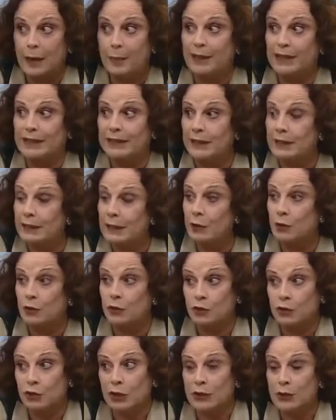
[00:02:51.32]
A partir de
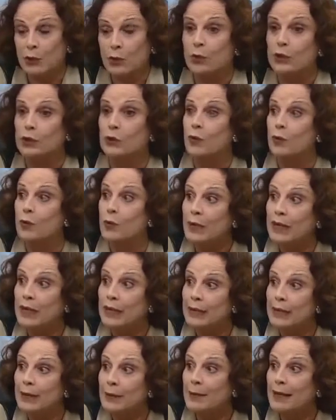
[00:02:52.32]
los dos años, cuando
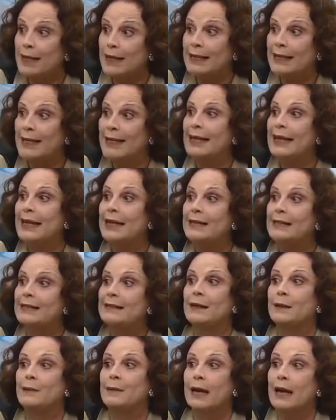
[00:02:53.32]
muere la madre, él
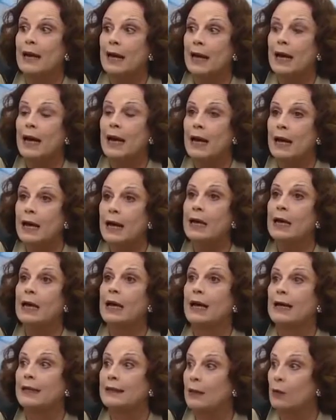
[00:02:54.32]
se va a
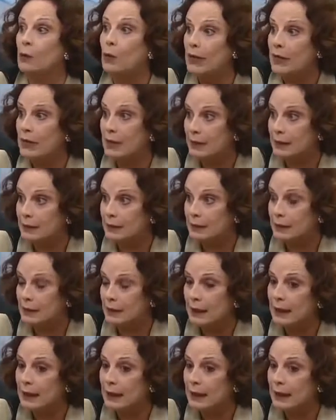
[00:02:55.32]
Andahuaylas.